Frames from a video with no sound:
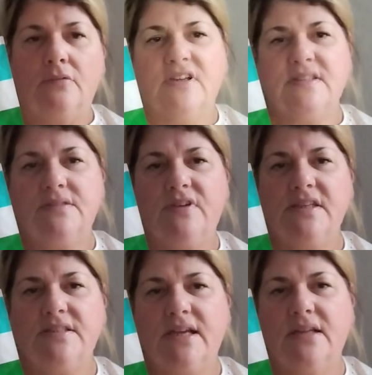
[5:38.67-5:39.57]
was ich, wenn
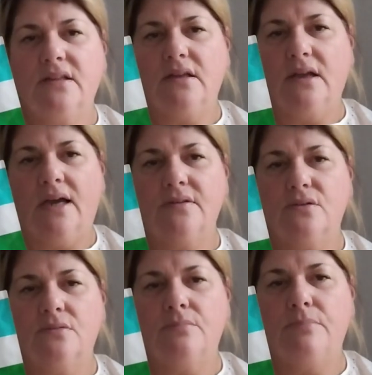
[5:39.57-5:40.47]
ich denke, nee, ein so
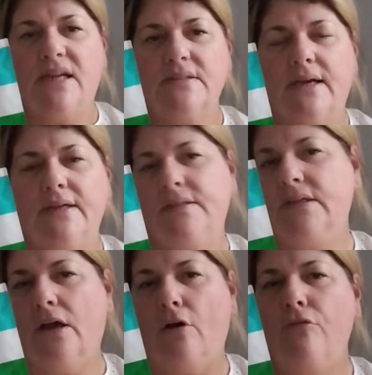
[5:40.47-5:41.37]
ein Blatt reicht
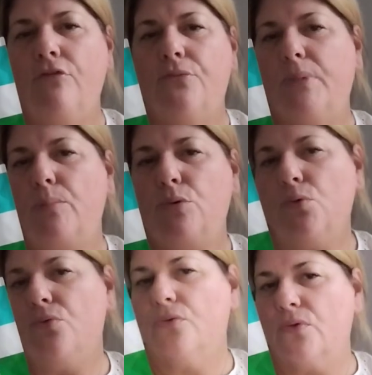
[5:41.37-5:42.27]
nicht auf, bei
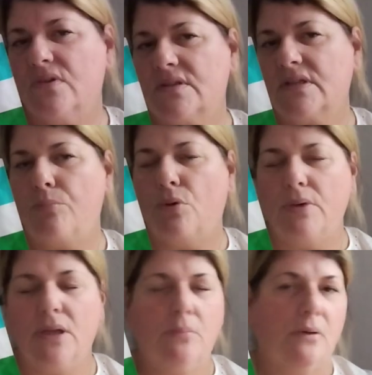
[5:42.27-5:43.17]
Blusen und so ist das kein Problem.